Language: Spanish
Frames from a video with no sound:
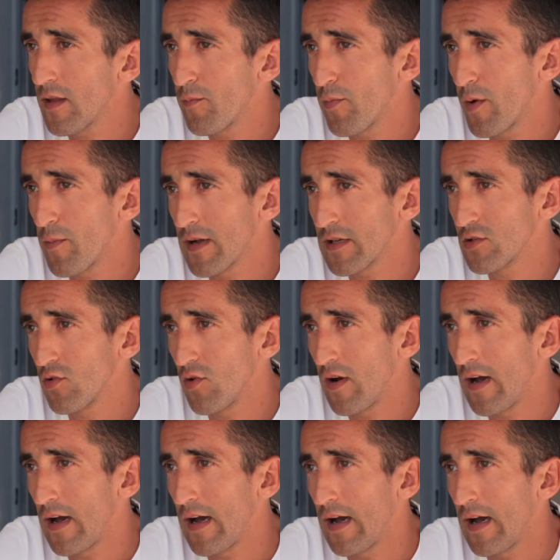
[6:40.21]
Después pasó
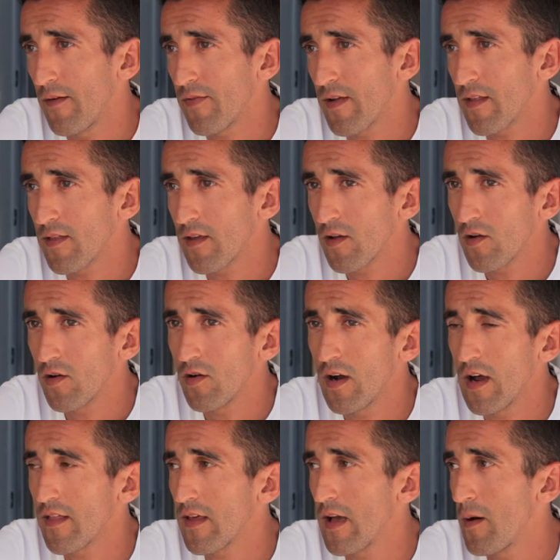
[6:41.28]
a Francisco
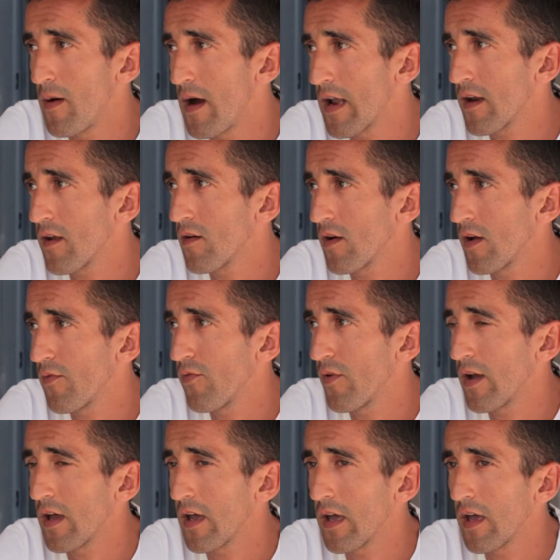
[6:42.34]
García Barrio, que
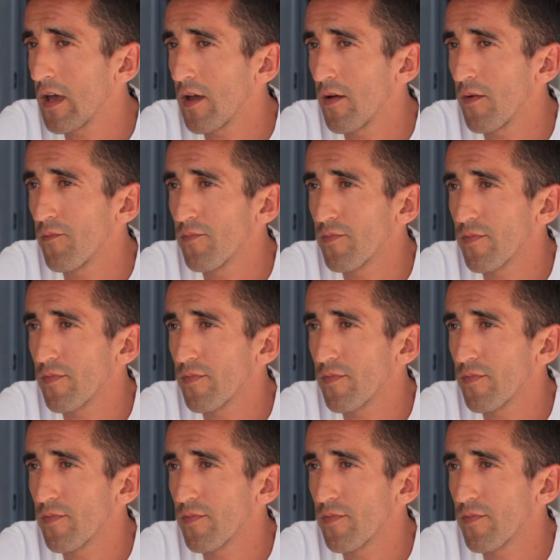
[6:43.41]
fue